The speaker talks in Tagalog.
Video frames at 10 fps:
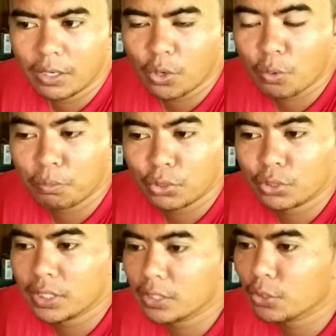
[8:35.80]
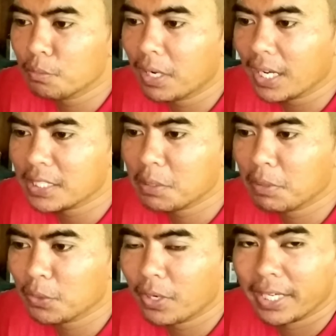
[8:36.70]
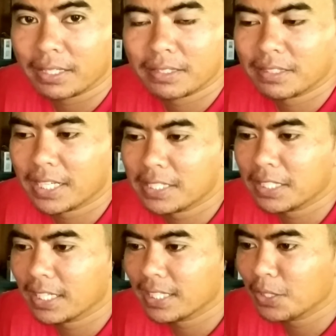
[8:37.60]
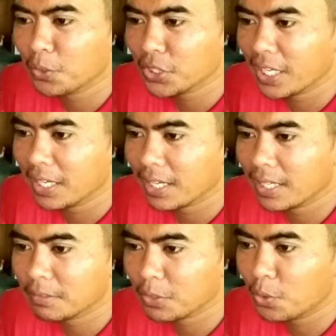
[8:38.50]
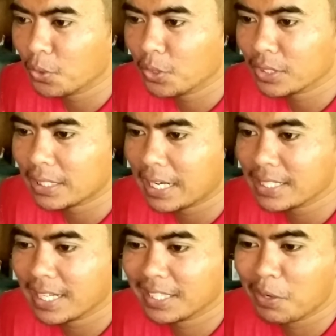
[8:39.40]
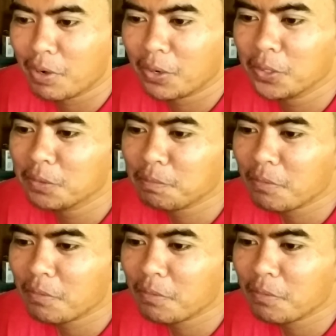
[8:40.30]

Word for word: Romblon din to mga kasimanwa eh. Kasi nagtanong siya kung taga saan daw ako.